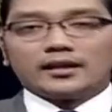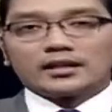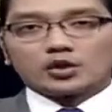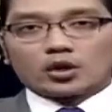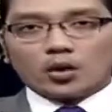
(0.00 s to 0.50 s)

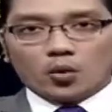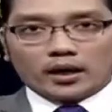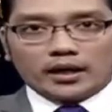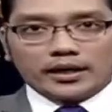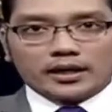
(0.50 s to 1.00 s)
Seorang
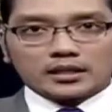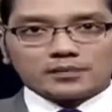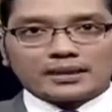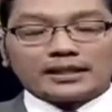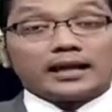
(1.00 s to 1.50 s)
warga
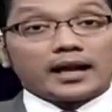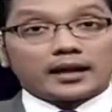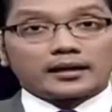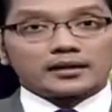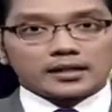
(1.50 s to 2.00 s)
yang sempat
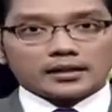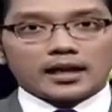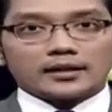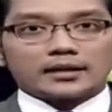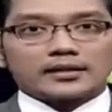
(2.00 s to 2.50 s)
hilang
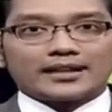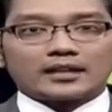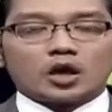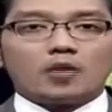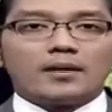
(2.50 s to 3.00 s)
setelah
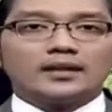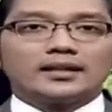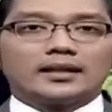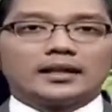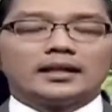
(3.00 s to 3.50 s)
terseret
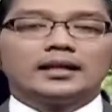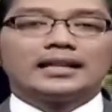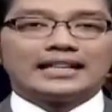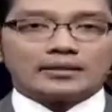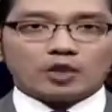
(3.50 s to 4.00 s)
gelombang tinggi
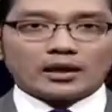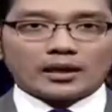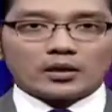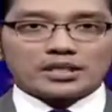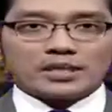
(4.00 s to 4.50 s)

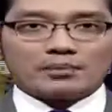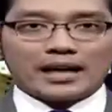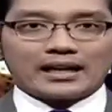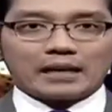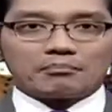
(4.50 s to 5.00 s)
ditemukan tewas di
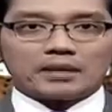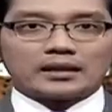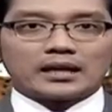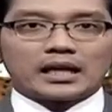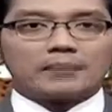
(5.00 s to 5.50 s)
perairan
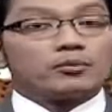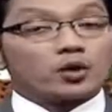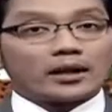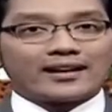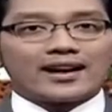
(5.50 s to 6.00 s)
pantai
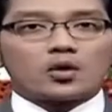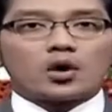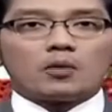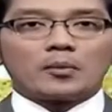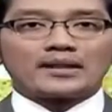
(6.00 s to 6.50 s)
Puri
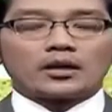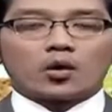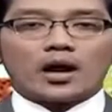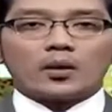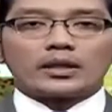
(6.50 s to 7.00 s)
Rano,
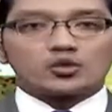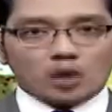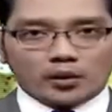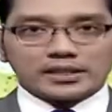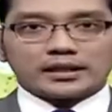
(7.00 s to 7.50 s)
Kabupaten Konawe,
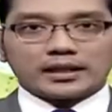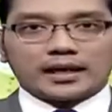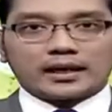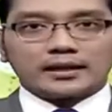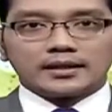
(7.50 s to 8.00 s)
Sulawesi
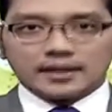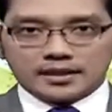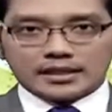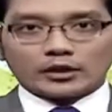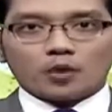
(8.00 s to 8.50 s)
Tenggara.
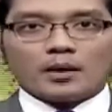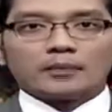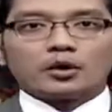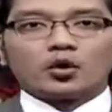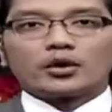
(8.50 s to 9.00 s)
Saat
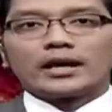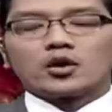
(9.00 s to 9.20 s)
ombak menggulungnya,